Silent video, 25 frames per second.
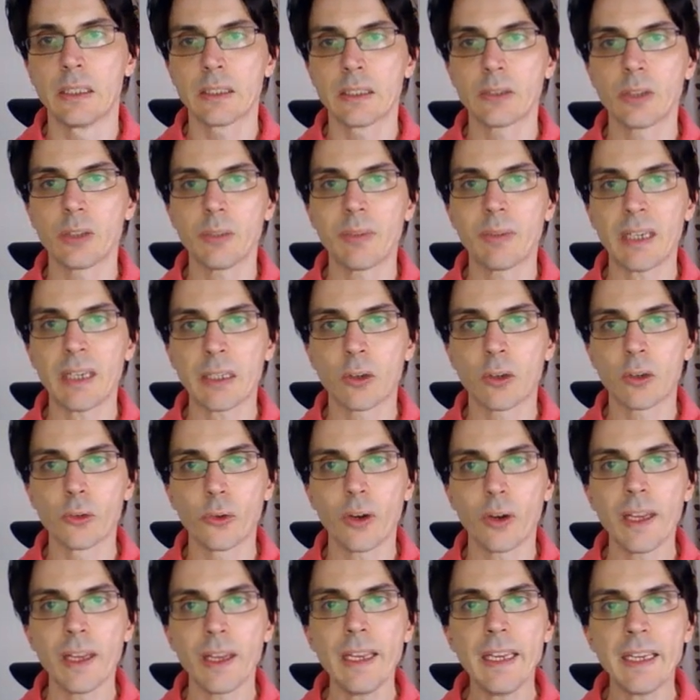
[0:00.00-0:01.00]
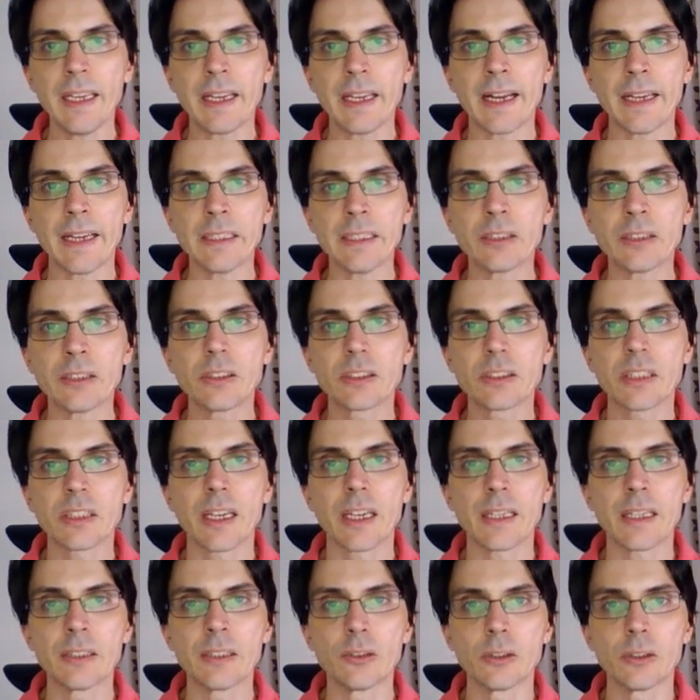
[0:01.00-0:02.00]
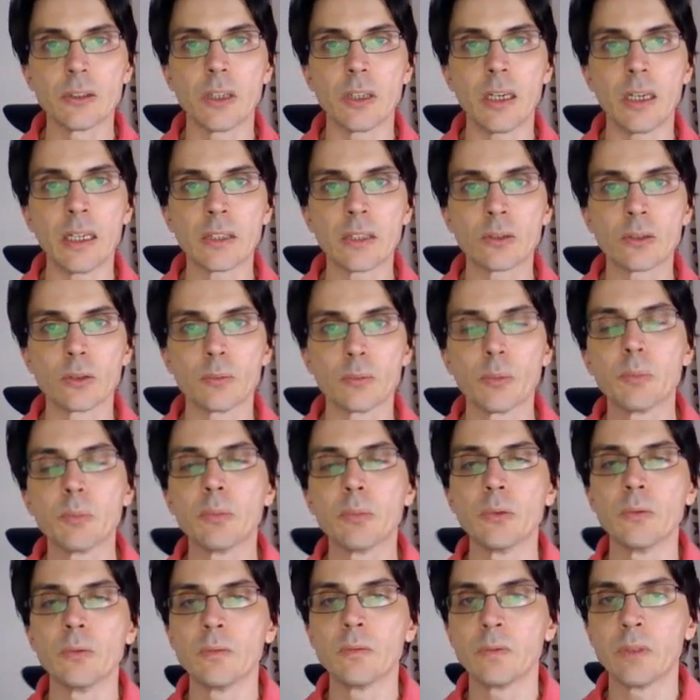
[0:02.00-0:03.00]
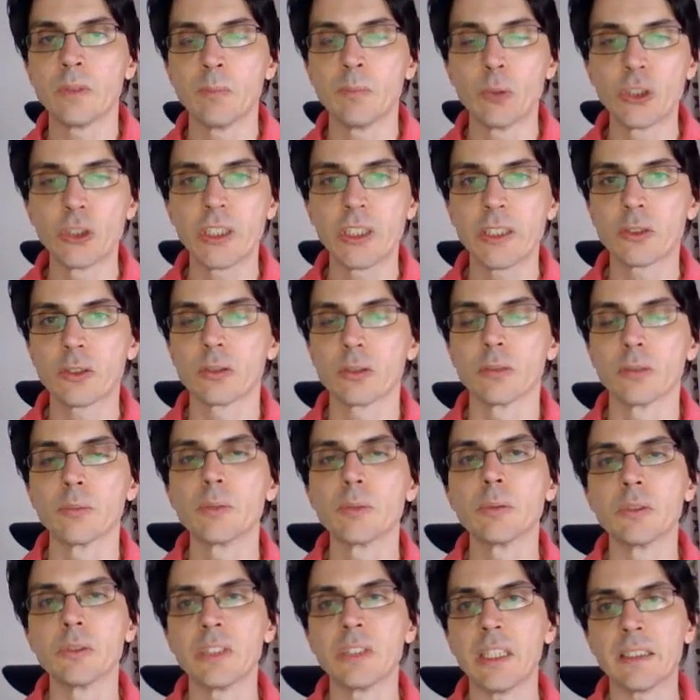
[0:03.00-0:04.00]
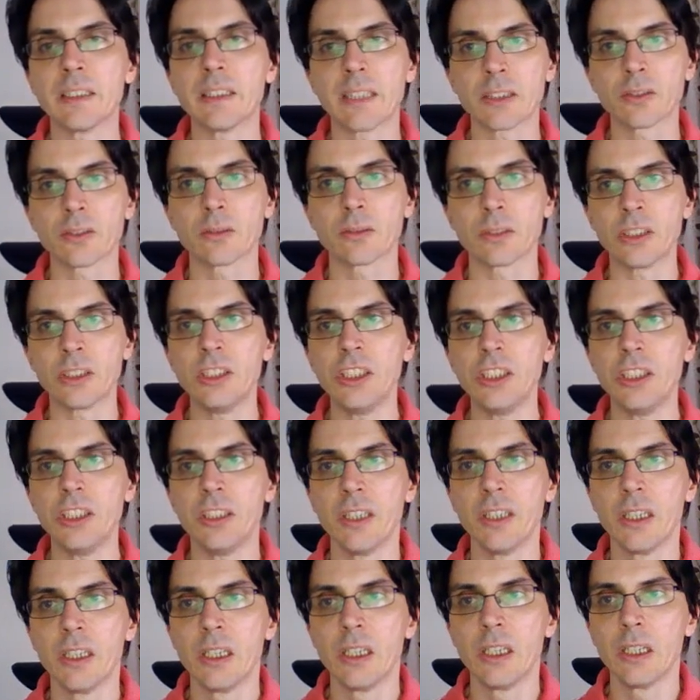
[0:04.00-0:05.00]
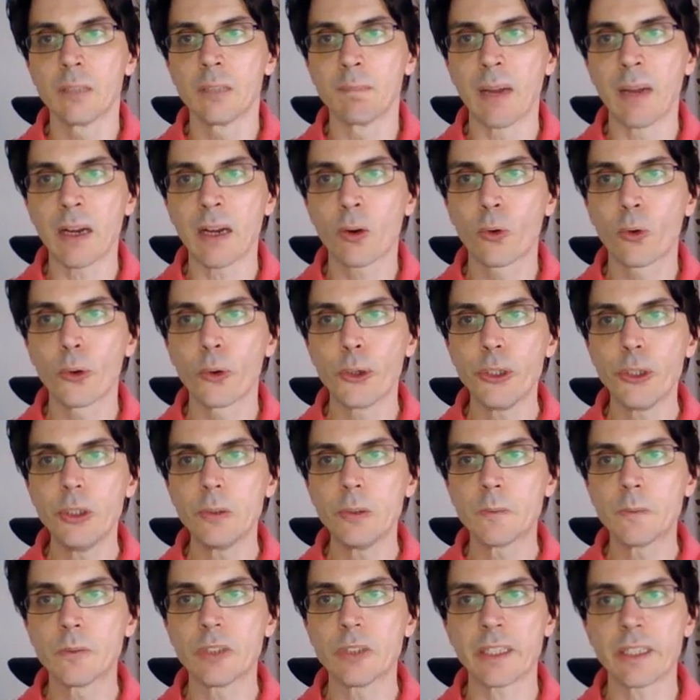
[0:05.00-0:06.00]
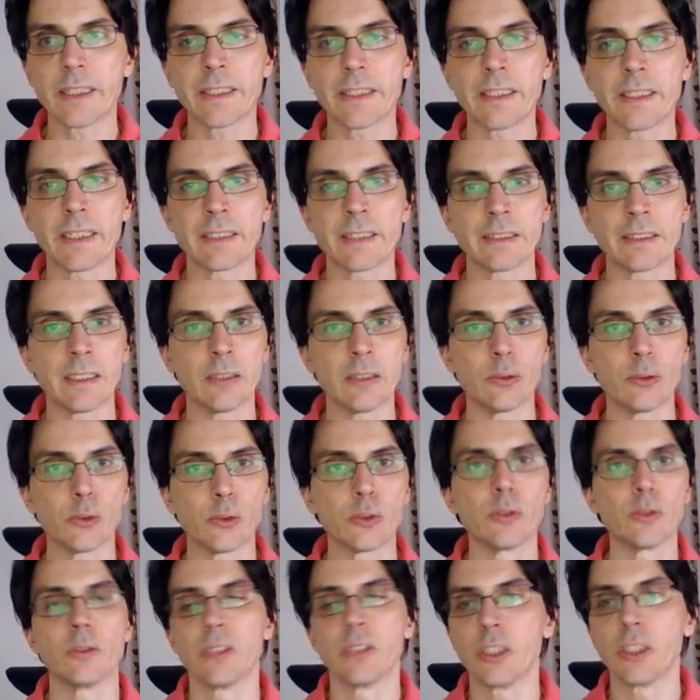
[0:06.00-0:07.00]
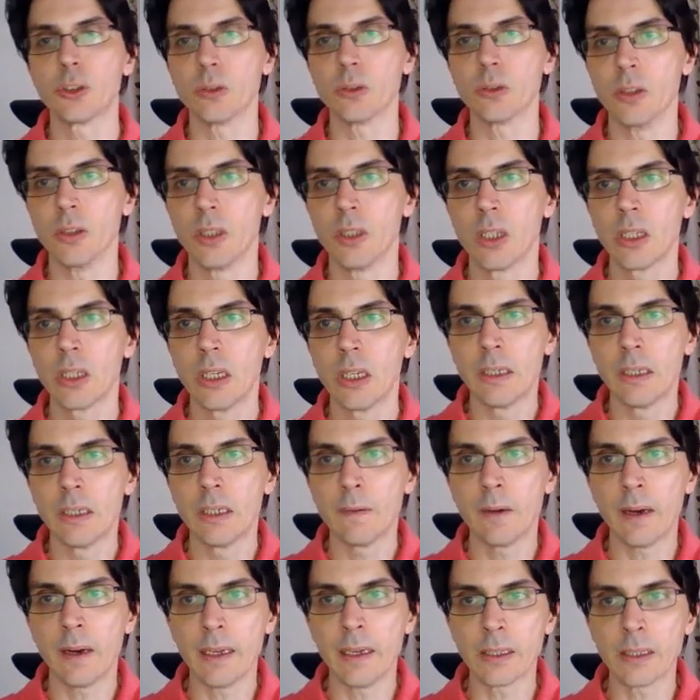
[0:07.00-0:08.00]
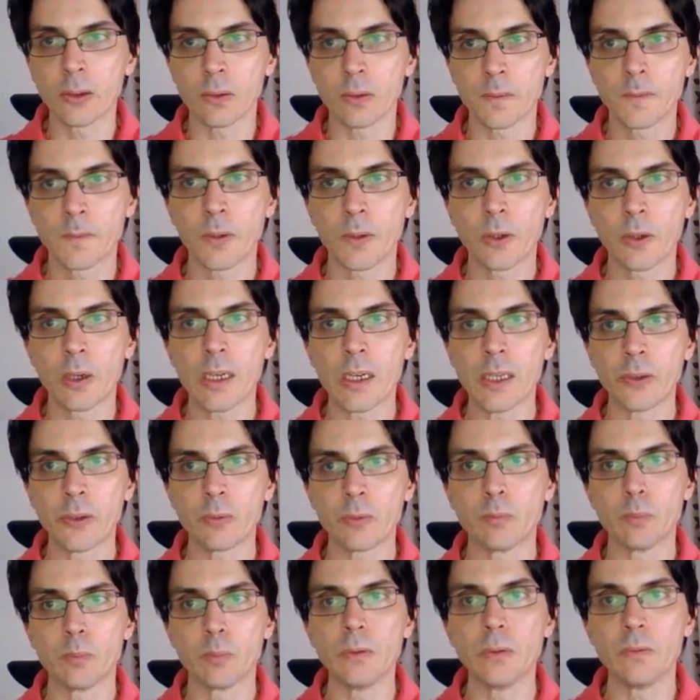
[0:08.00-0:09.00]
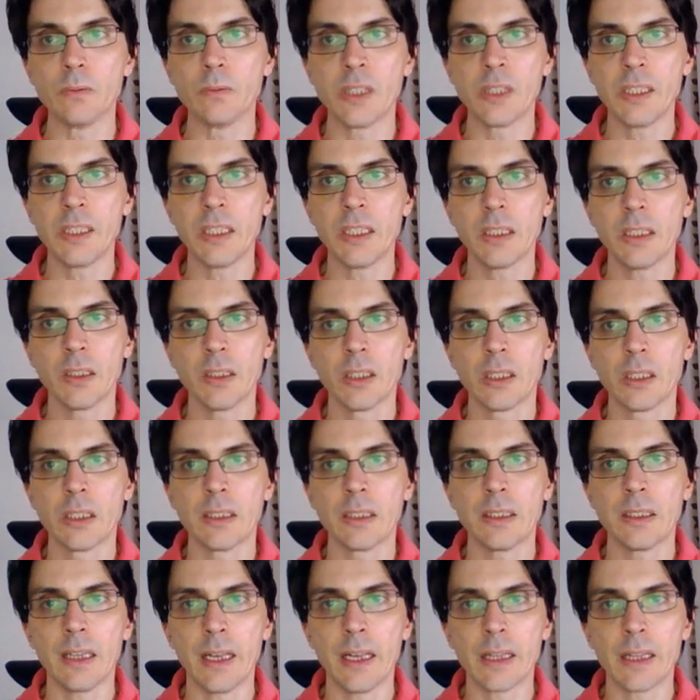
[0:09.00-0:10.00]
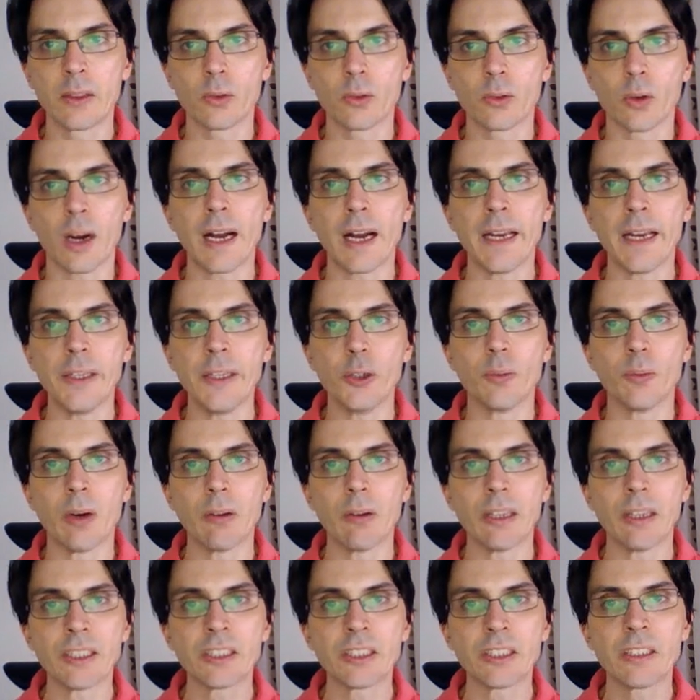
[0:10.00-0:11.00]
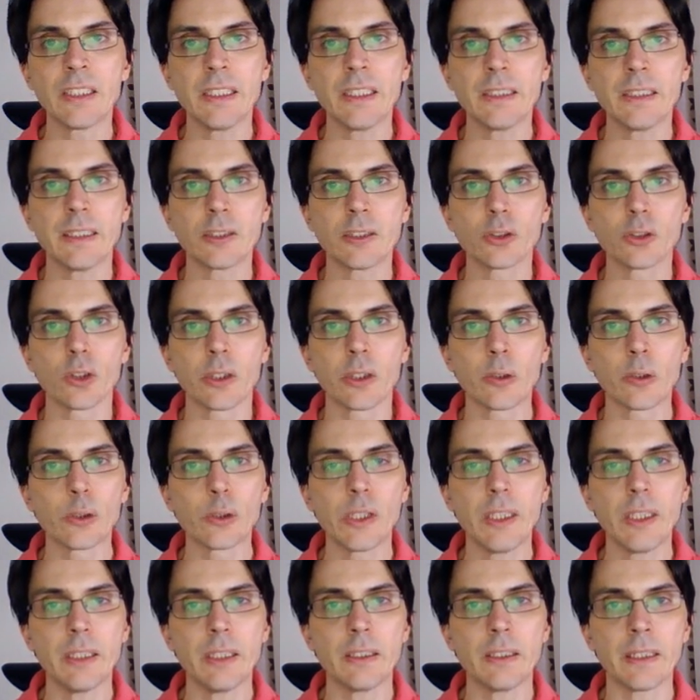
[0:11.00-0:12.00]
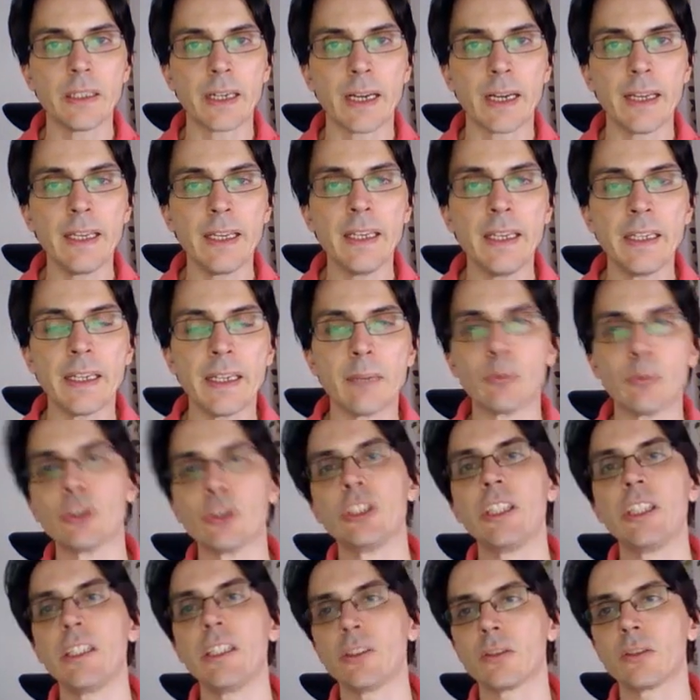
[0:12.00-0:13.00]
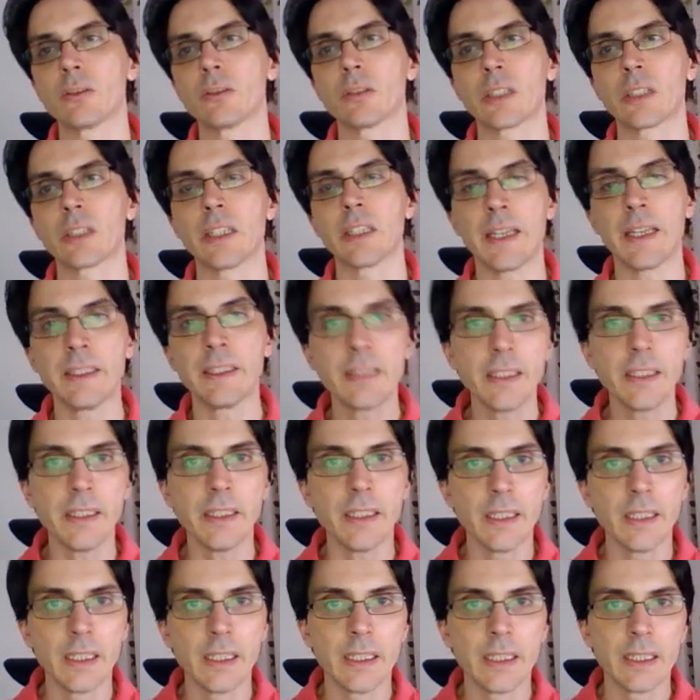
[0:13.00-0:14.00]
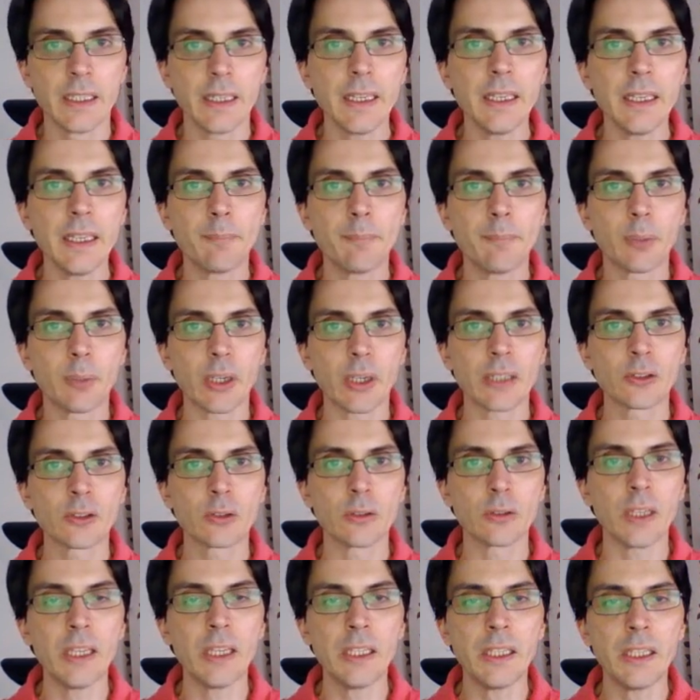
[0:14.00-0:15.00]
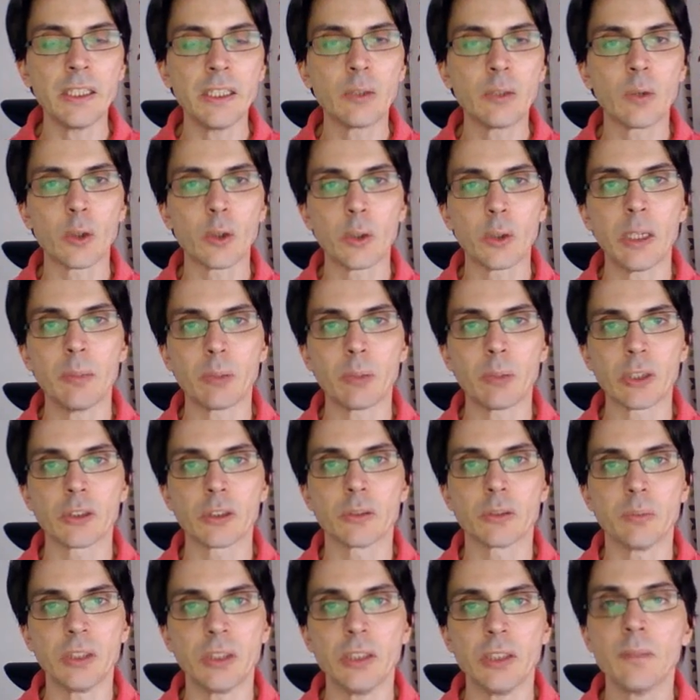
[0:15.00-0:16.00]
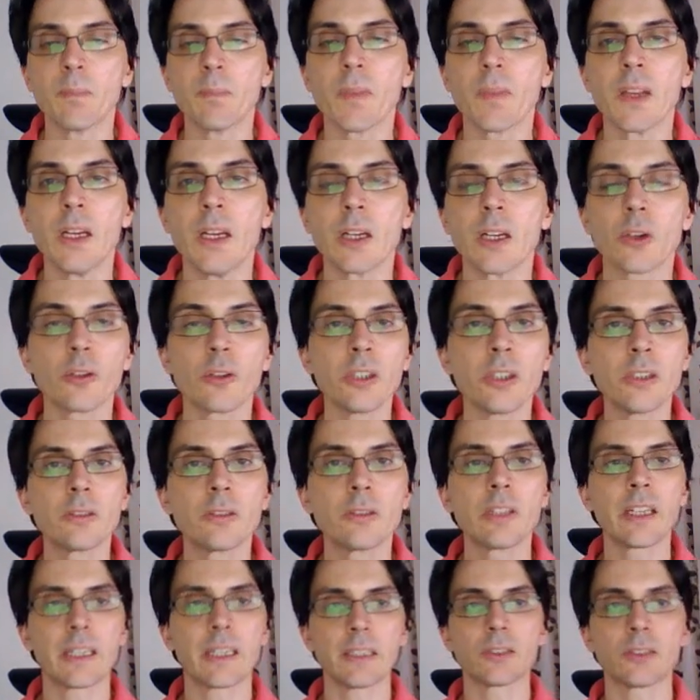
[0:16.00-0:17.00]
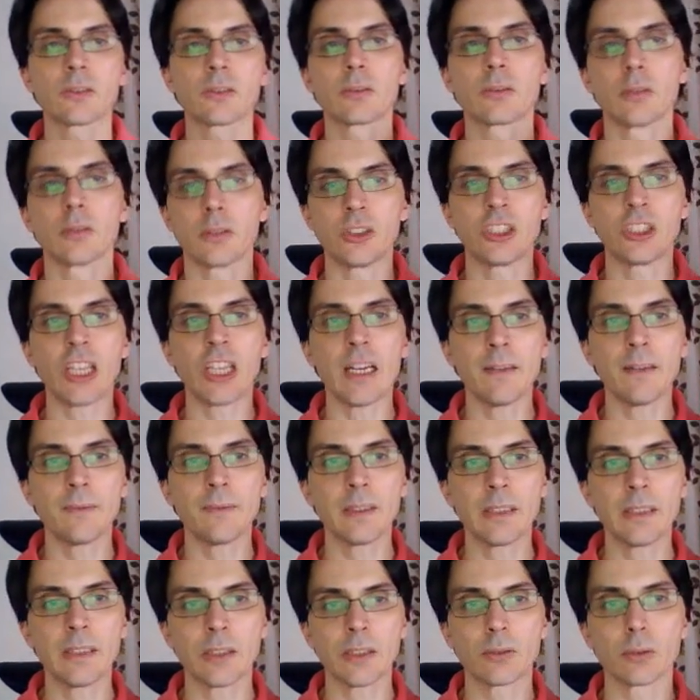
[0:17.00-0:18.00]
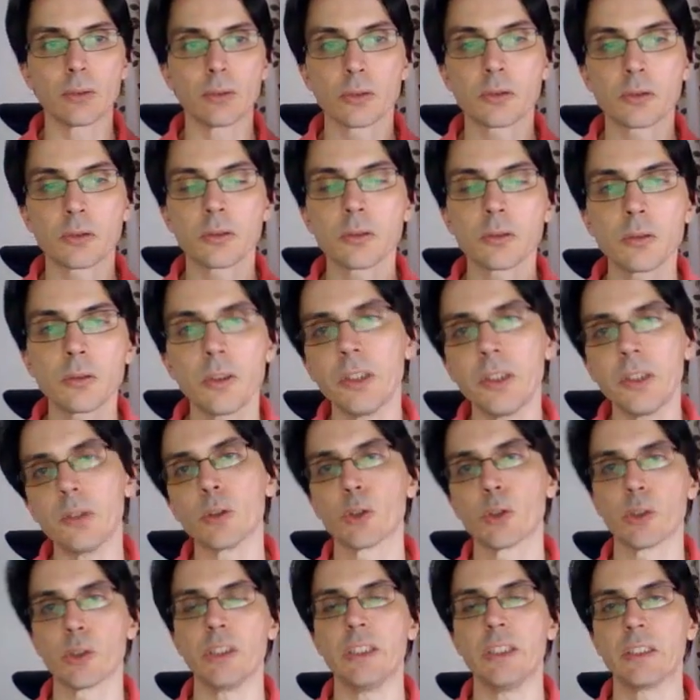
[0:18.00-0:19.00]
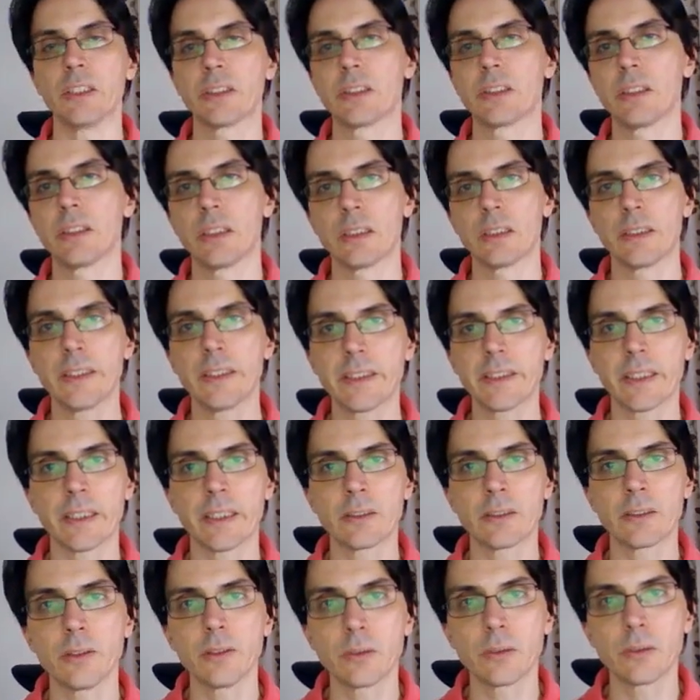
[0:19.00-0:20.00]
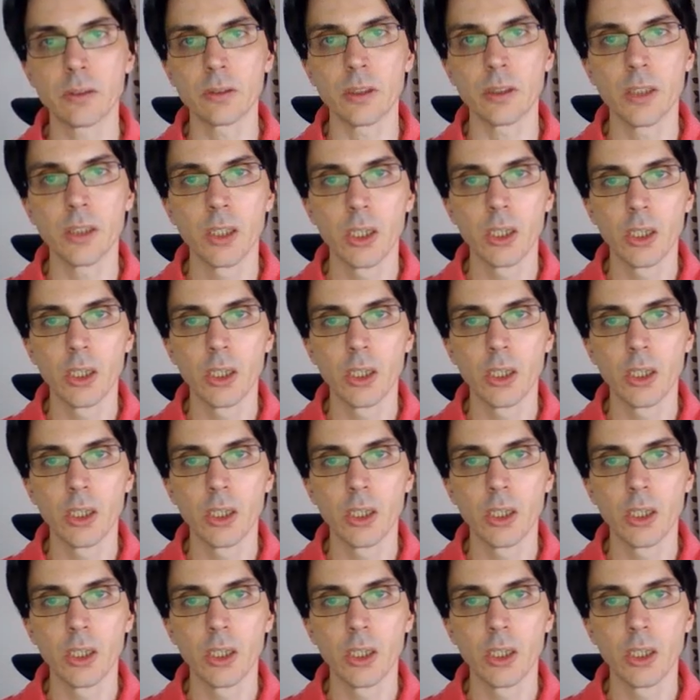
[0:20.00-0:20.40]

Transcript: 例えば、この A がいくつかの、あと、部分、文字列の部分で出すときに、まあ、こういうふうな書き方をするでしょう。えっと、フォワ文で、えっと、i を回して、で、そこで、なんか a が文字列と考えて、a プラス a イコール a プラス b。これ繰り返すと Java だとすごい遅いです。なぜかというと、